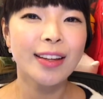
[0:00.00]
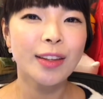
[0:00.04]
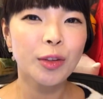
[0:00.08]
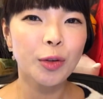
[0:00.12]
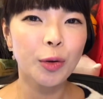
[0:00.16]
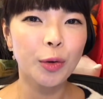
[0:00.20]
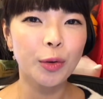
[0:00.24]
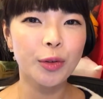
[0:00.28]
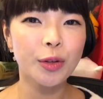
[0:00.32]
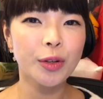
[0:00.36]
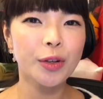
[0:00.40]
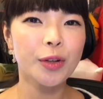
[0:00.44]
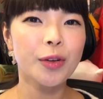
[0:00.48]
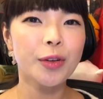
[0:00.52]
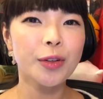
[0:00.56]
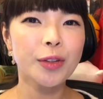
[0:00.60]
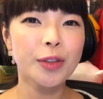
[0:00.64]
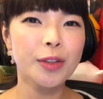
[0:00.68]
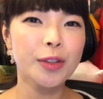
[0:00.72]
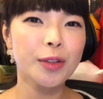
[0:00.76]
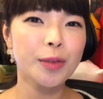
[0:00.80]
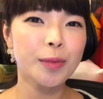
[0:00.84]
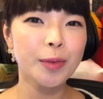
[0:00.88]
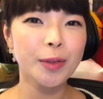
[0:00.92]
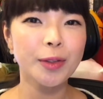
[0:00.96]
徳を
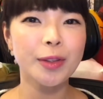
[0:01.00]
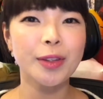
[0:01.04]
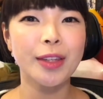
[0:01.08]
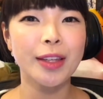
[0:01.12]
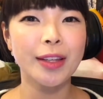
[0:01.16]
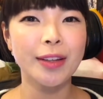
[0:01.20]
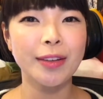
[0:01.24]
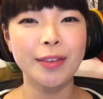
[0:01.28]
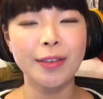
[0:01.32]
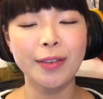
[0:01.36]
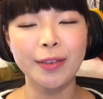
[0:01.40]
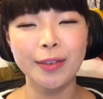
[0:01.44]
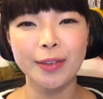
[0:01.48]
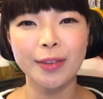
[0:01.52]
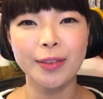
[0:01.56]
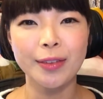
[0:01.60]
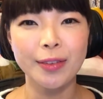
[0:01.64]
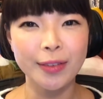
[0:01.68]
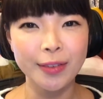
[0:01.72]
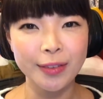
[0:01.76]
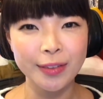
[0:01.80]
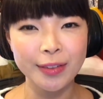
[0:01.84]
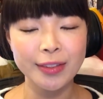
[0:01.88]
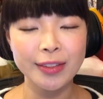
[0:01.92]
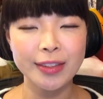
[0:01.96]
積むっていうこ
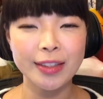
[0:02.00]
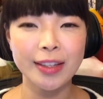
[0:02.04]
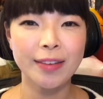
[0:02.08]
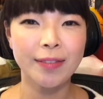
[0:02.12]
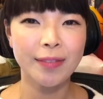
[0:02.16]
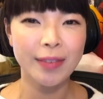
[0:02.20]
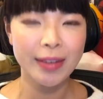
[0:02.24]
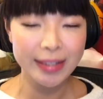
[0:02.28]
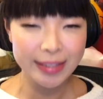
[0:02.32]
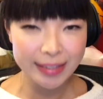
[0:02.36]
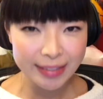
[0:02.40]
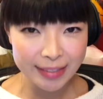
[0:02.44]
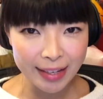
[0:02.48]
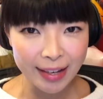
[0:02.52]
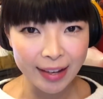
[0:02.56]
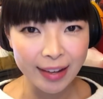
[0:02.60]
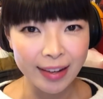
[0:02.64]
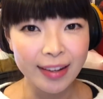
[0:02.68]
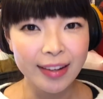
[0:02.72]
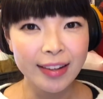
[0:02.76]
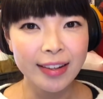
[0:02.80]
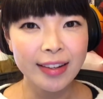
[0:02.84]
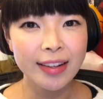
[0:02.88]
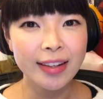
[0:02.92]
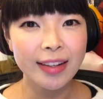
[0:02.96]
とをしてました
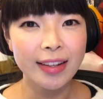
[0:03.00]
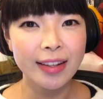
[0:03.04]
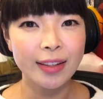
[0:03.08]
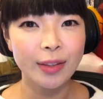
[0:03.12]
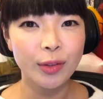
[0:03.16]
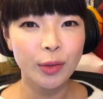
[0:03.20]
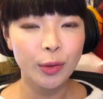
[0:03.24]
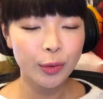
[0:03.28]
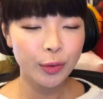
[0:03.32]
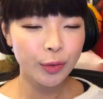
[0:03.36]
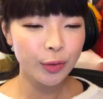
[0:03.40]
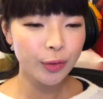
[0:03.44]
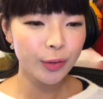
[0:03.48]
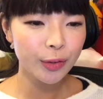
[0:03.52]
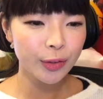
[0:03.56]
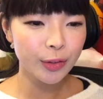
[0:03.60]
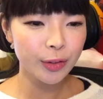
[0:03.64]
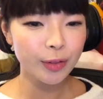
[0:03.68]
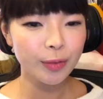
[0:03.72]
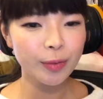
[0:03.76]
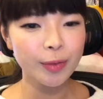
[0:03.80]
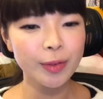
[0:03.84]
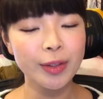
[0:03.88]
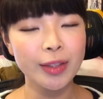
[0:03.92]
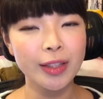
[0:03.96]
え徳を
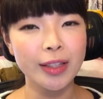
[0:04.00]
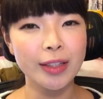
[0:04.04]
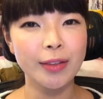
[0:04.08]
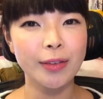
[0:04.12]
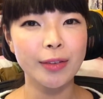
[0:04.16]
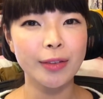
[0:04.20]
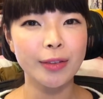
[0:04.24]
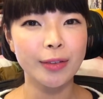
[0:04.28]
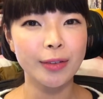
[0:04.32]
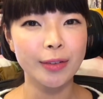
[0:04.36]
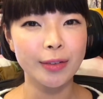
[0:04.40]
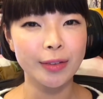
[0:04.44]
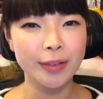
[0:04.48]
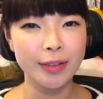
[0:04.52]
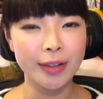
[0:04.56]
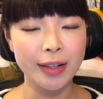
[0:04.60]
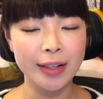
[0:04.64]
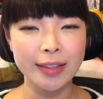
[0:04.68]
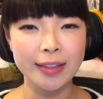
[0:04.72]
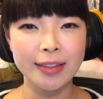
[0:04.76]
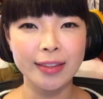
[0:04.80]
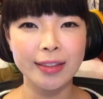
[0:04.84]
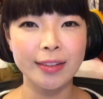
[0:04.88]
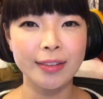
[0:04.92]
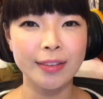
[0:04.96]
積むってどういうこと
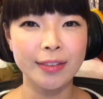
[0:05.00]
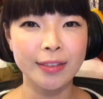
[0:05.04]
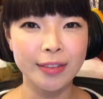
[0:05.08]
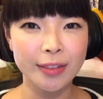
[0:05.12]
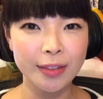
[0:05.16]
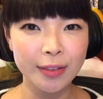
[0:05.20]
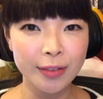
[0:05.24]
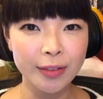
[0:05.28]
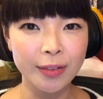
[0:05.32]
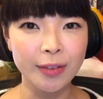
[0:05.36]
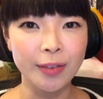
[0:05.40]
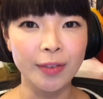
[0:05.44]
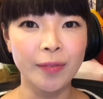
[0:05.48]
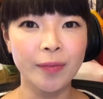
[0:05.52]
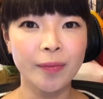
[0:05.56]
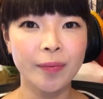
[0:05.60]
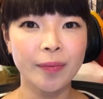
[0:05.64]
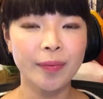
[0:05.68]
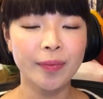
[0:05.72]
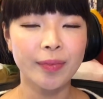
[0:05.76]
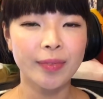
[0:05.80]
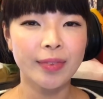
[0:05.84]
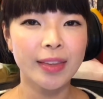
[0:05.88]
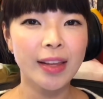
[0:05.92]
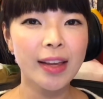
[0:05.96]
かっていうと
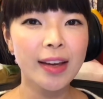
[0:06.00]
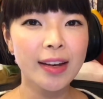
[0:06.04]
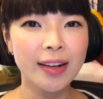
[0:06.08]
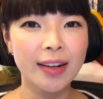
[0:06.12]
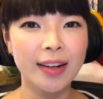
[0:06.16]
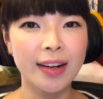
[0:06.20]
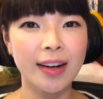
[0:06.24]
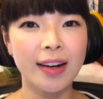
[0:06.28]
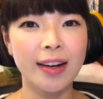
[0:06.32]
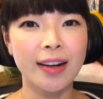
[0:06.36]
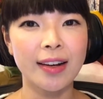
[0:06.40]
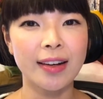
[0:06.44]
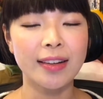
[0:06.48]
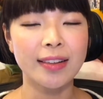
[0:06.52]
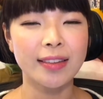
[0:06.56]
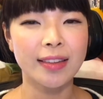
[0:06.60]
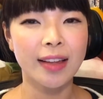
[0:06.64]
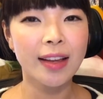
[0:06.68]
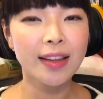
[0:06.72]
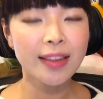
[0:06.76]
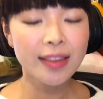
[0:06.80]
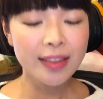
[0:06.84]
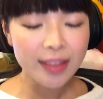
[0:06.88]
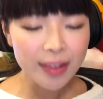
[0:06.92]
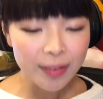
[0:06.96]
なんか
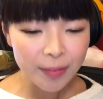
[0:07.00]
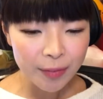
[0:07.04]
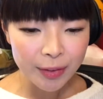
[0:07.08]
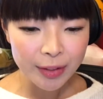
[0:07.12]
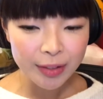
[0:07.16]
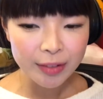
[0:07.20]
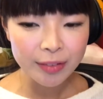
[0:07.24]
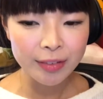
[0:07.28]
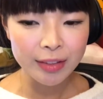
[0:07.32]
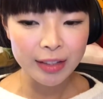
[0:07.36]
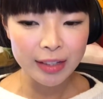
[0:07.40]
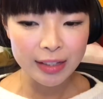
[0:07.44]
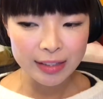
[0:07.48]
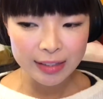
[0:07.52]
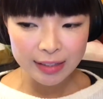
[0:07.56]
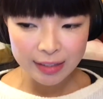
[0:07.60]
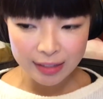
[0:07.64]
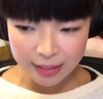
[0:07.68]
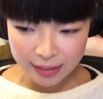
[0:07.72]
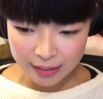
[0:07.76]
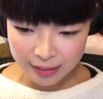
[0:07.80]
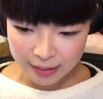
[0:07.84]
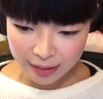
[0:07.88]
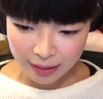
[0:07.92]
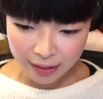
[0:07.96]
何でもいいので
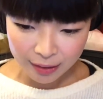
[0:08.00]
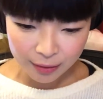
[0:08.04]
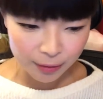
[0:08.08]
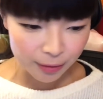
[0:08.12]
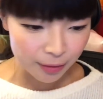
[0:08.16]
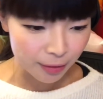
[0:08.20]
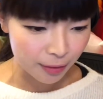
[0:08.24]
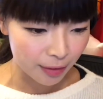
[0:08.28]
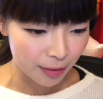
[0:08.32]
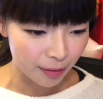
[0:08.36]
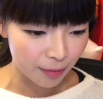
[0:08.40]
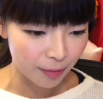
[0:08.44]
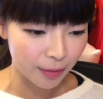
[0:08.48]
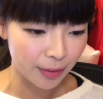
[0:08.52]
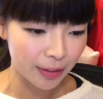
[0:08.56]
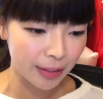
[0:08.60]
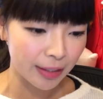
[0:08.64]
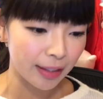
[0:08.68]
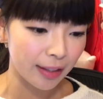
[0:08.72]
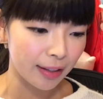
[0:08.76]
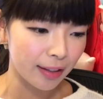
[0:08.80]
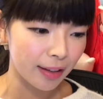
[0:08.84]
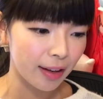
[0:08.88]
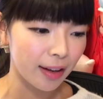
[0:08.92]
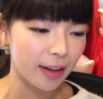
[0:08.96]
小さいことでもい
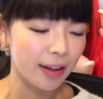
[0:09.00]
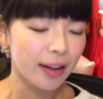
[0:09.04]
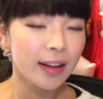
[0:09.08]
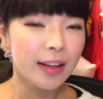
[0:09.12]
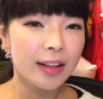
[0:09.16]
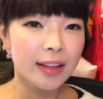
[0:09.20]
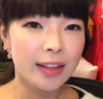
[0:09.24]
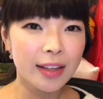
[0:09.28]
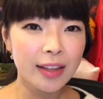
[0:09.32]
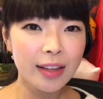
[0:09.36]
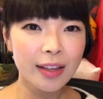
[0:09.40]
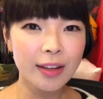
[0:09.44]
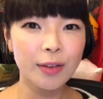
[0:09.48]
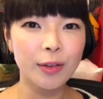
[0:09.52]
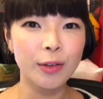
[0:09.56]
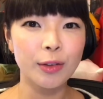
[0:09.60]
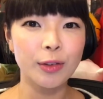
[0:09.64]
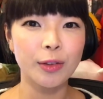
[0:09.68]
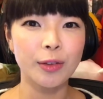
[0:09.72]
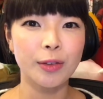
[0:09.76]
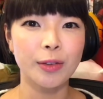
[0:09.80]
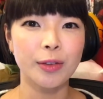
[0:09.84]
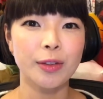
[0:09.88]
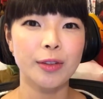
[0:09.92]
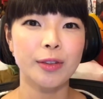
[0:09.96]
いからいいこ
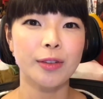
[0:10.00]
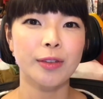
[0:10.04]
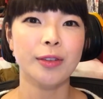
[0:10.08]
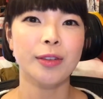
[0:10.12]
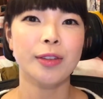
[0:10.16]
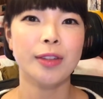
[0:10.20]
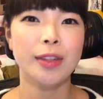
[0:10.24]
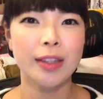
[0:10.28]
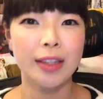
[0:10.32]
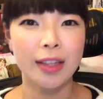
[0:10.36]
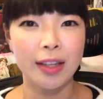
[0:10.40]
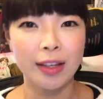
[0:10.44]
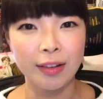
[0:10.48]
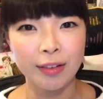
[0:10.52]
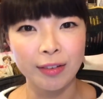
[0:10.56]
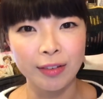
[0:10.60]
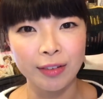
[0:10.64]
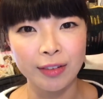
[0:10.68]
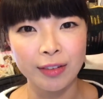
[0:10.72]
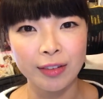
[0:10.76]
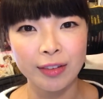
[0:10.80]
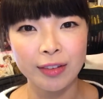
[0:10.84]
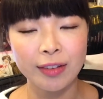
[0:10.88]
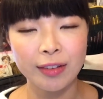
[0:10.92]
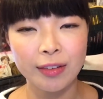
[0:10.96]
とをするってい
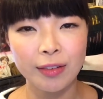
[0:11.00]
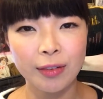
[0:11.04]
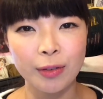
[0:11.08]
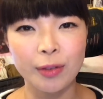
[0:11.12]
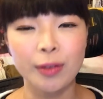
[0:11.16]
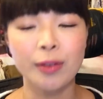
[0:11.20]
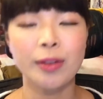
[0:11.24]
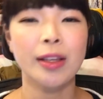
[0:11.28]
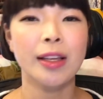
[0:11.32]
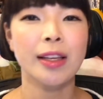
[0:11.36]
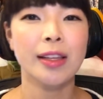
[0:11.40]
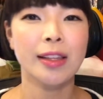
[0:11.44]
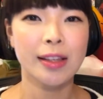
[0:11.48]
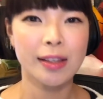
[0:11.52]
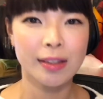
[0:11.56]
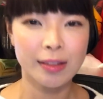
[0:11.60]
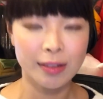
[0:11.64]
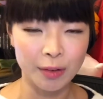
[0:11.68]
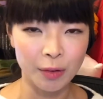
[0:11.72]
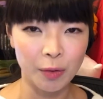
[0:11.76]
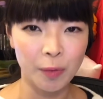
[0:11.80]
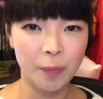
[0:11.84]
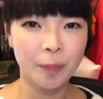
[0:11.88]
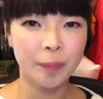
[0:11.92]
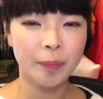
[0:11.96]
うことなんで
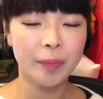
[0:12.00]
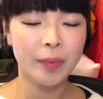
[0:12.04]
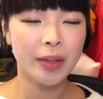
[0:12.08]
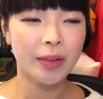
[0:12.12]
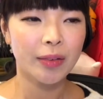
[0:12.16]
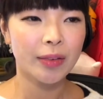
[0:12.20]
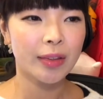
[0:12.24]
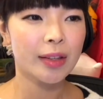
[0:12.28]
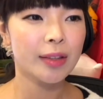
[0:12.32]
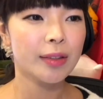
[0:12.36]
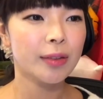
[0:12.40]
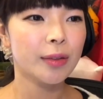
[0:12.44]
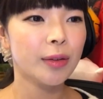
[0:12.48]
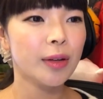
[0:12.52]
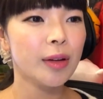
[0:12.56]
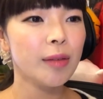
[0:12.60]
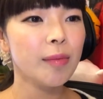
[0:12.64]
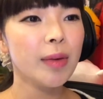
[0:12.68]
すよ私それ